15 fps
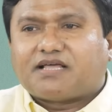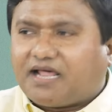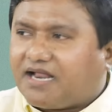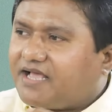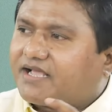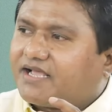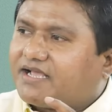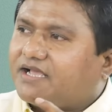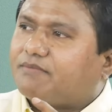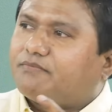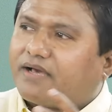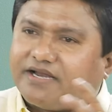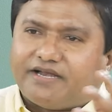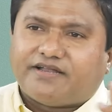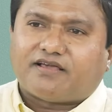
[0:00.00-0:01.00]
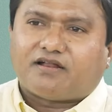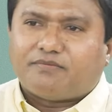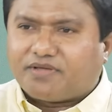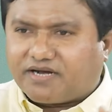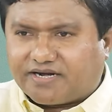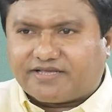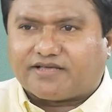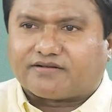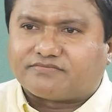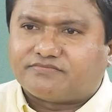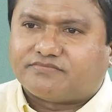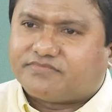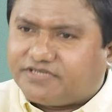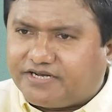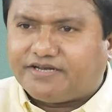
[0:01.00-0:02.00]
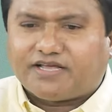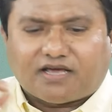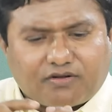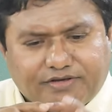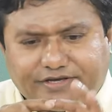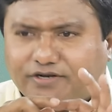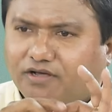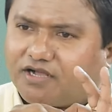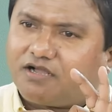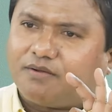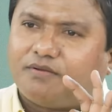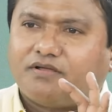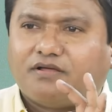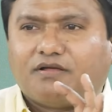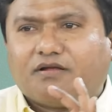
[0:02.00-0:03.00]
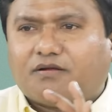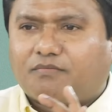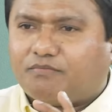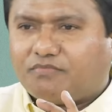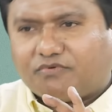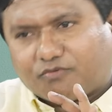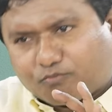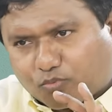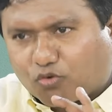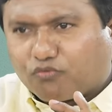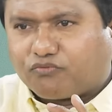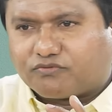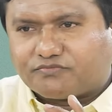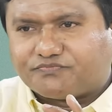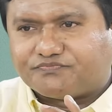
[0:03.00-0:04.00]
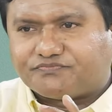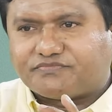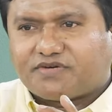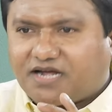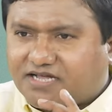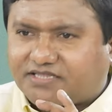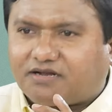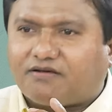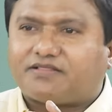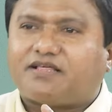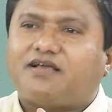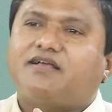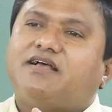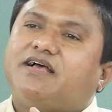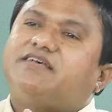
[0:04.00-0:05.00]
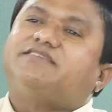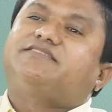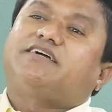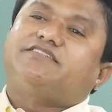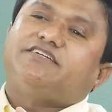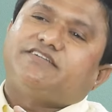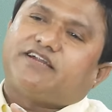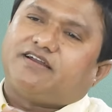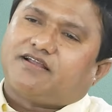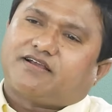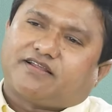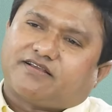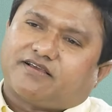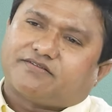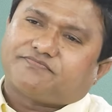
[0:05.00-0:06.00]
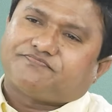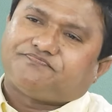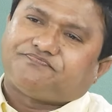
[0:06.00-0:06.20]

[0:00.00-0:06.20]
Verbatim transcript: అలాగే మన ఇండియాలో మీరు అడిగారు ఇండియాలో ఈయన ఒక ప్రూఫ్ ఆ తర్వాత సచిన్ టెండూల్కర్ గారు